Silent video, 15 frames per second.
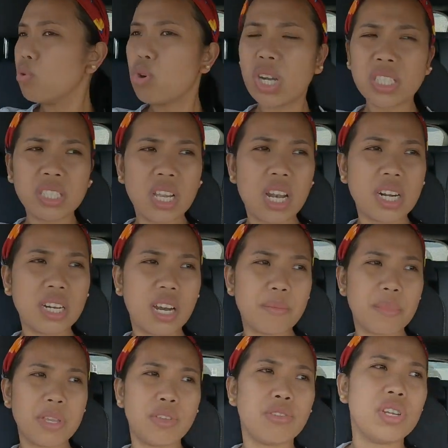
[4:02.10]
bukas na lang
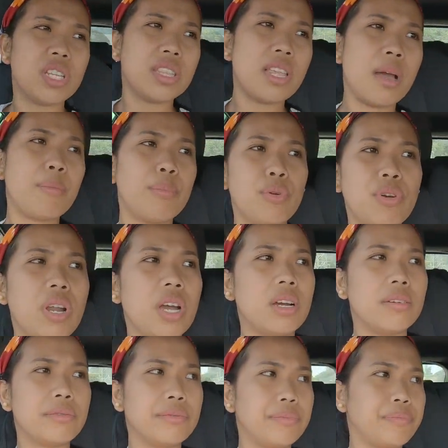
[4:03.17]
namin yun itapon
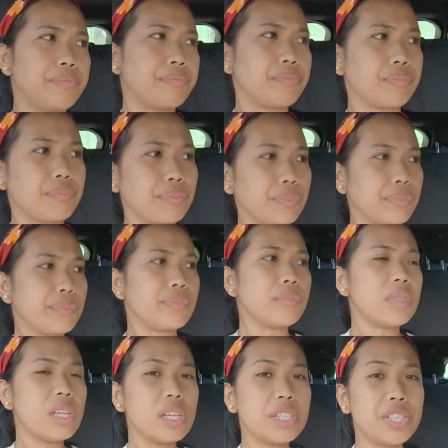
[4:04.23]
ang
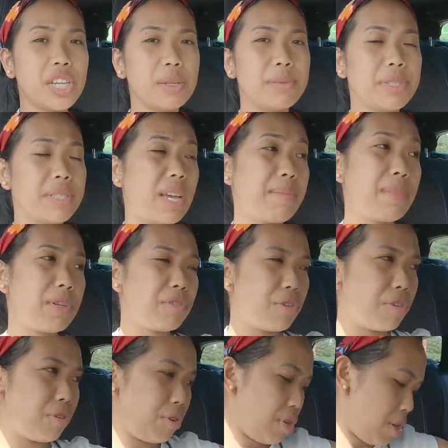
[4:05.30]
shelves namin
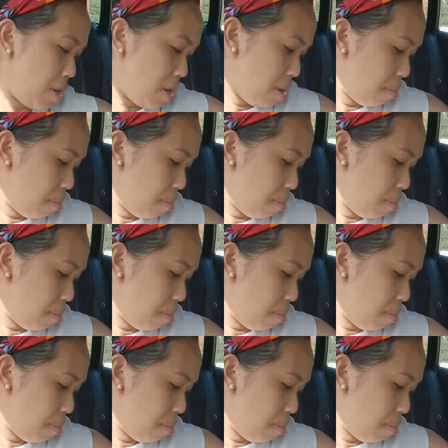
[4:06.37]
doon. Oy.